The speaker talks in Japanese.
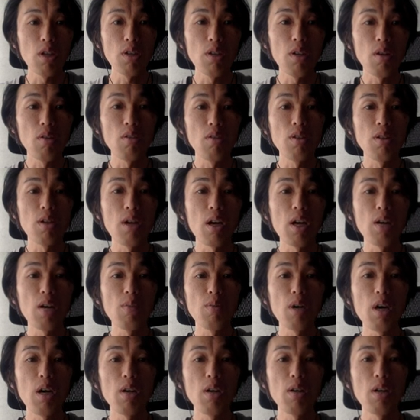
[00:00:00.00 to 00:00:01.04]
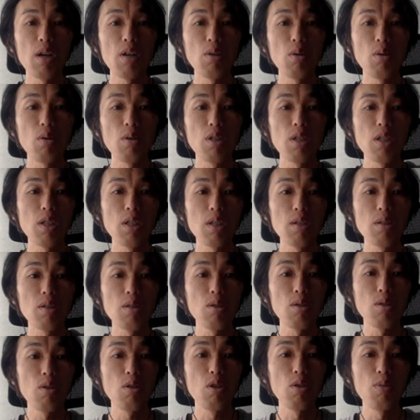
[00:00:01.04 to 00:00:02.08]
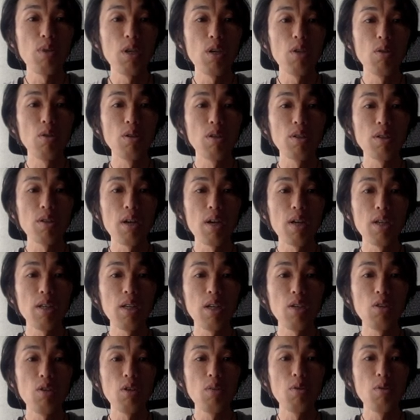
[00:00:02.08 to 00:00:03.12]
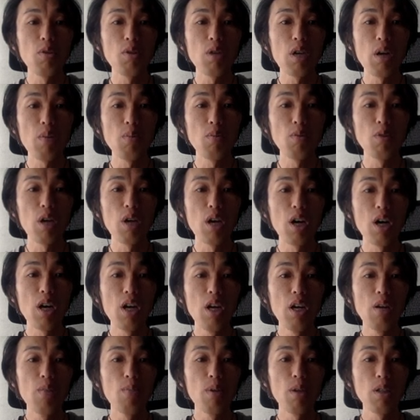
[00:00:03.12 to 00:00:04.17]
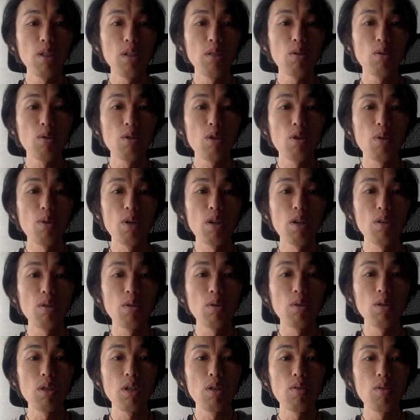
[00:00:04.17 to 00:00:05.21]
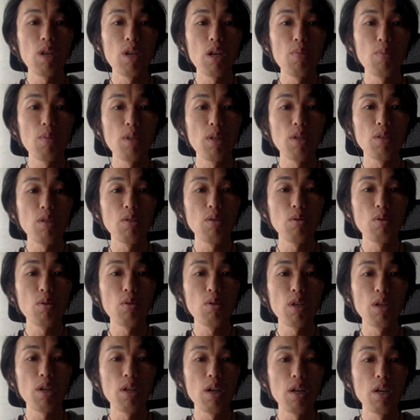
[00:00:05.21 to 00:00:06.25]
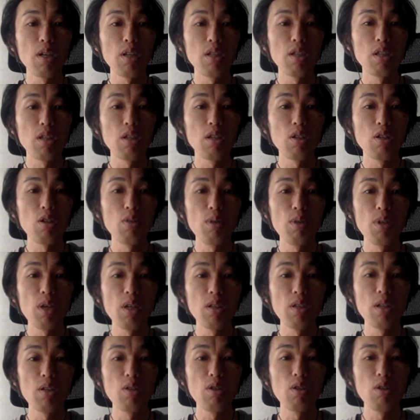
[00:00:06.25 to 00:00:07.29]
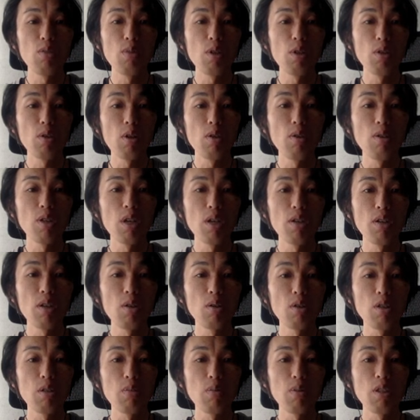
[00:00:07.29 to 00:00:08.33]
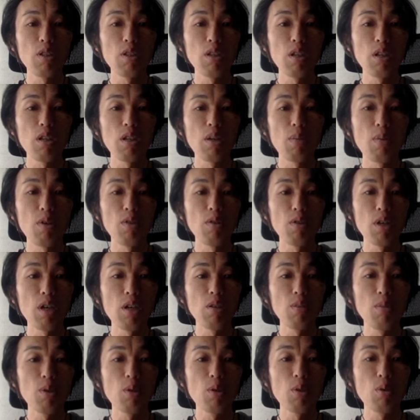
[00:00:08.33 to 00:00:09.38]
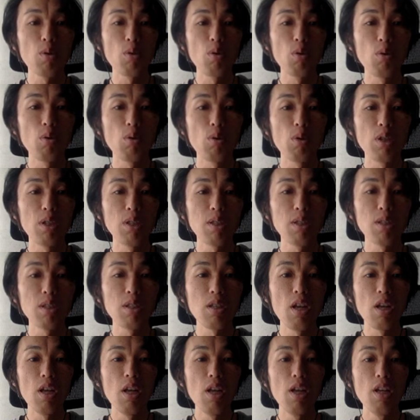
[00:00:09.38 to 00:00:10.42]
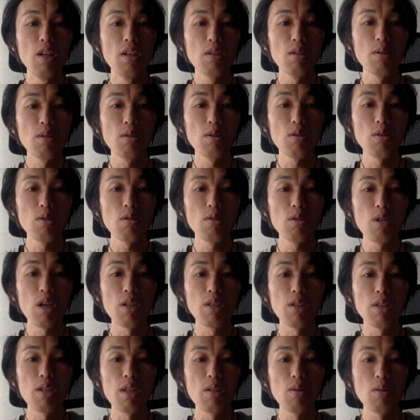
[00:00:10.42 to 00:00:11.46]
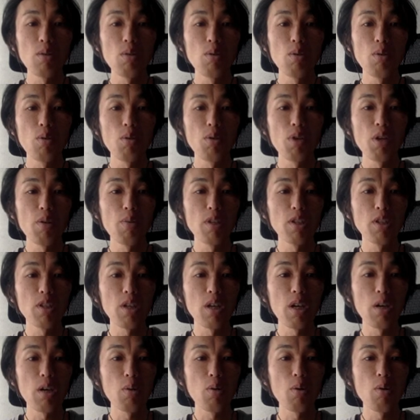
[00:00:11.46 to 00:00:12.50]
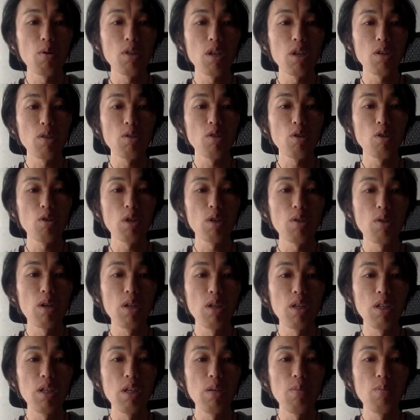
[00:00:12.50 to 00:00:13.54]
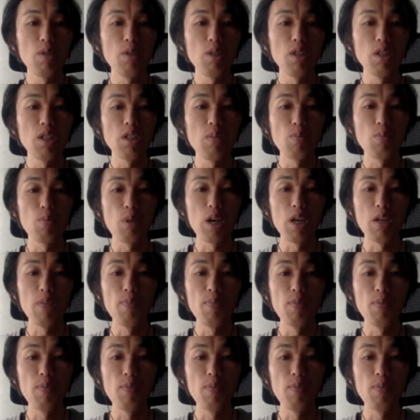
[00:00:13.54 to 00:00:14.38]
ンダルにてアラブ反乱軍を鎮圧するよう命を受けたイアドイブン・ガムがマリッドと呼ばれる鳥毛の南面に軍を展開し弓矢にてドゥーマトアルジャンダルを守備していたバヌカル部族を攻撃し数週間戦闘を行いましたが膠着状態となり任務に失敗